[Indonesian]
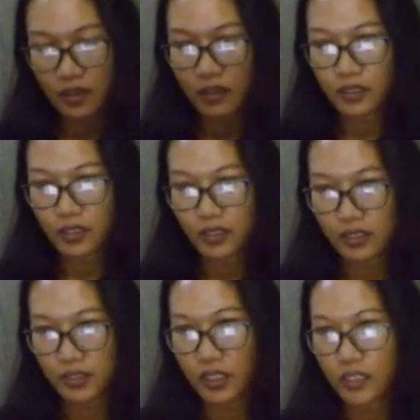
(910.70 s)
kita
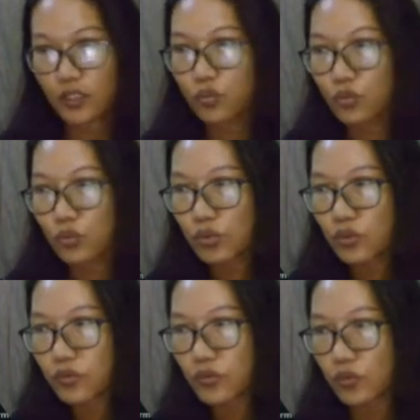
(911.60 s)
cari dulu
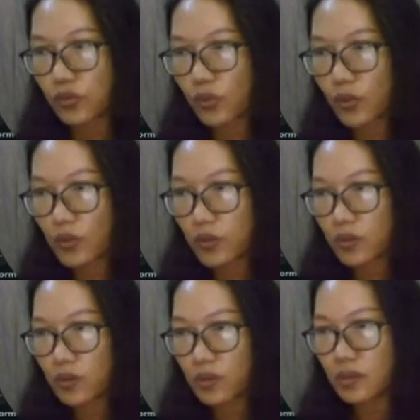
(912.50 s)
foto
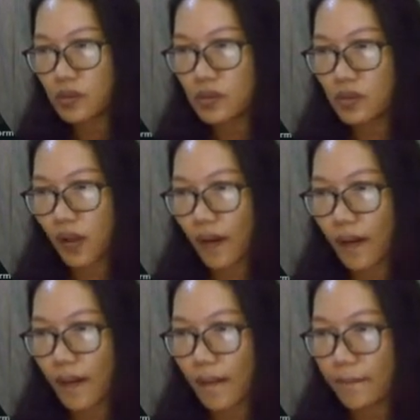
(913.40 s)

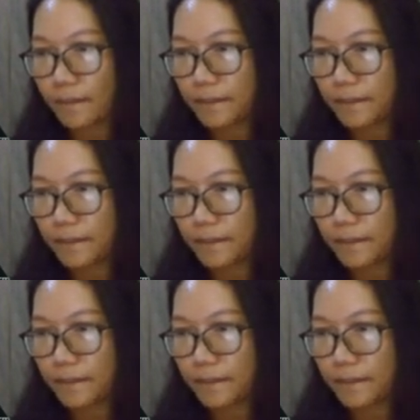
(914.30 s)
um,